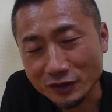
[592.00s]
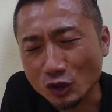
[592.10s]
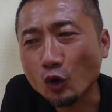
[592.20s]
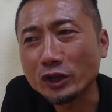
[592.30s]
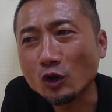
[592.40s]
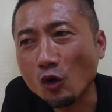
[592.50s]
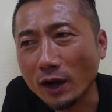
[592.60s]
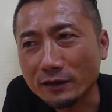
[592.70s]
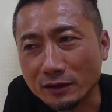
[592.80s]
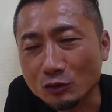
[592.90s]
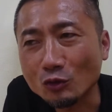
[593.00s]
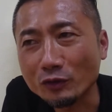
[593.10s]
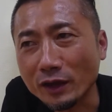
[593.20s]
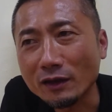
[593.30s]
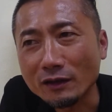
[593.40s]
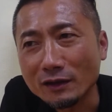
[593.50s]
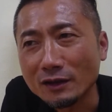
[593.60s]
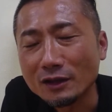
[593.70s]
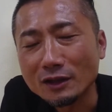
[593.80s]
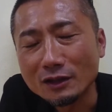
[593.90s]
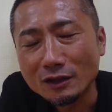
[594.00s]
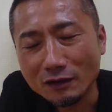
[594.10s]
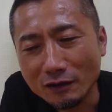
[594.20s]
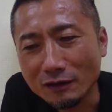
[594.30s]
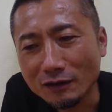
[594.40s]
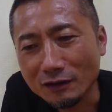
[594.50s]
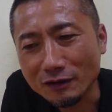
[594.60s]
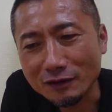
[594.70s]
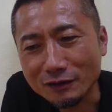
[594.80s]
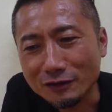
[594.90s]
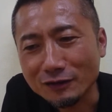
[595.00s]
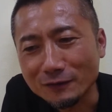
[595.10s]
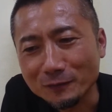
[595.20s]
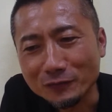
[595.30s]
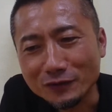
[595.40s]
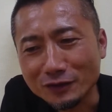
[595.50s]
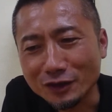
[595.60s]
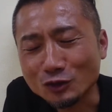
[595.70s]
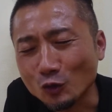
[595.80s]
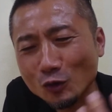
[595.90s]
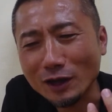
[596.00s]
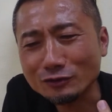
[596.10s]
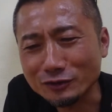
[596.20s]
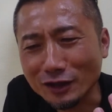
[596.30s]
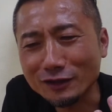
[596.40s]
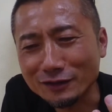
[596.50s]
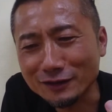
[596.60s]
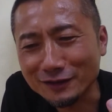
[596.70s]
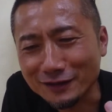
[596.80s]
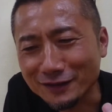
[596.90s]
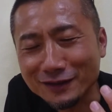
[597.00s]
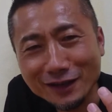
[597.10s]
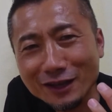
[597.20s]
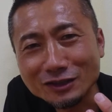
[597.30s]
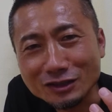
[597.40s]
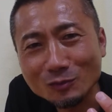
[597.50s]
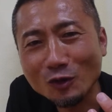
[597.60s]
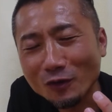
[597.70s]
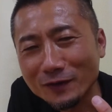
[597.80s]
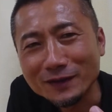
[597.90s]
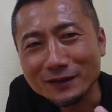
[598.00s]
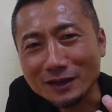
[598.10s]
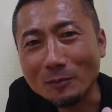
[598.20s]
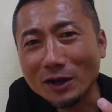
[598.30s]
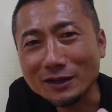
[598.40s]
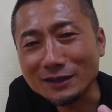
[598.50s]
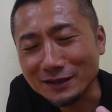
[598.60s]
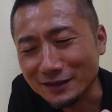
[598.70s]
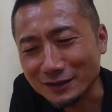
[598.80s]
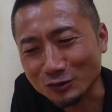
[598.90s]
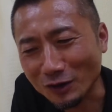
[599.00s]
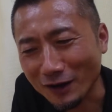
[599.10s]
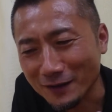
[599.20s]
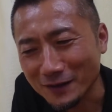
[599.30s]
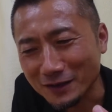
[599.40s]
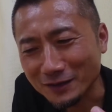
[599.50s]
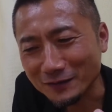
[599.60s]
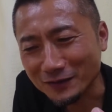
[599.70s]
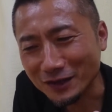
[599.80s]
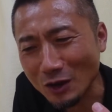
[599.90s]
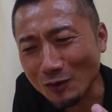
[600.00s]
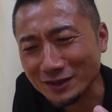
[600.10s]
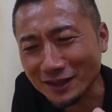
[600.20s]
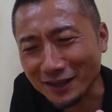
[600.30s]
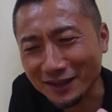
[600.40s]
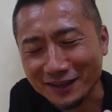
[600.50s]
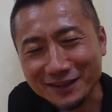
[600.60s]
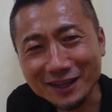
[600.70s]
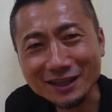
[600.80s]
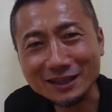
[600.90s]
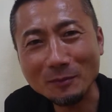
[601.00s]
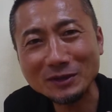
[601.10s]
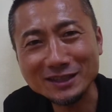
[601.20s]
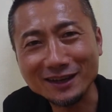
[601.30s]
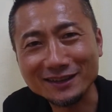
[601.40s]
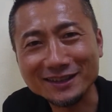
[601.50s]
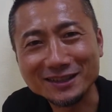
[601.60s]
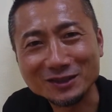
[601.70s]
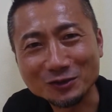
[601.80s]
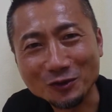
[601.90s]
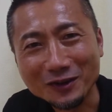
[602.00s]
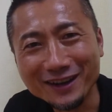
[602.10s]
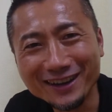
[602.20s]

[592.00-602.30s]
ニコニコ会っていうとこね、えー、でそのかずちゃんにねいつもたまにっていうか電話してね出た試しがないんですよ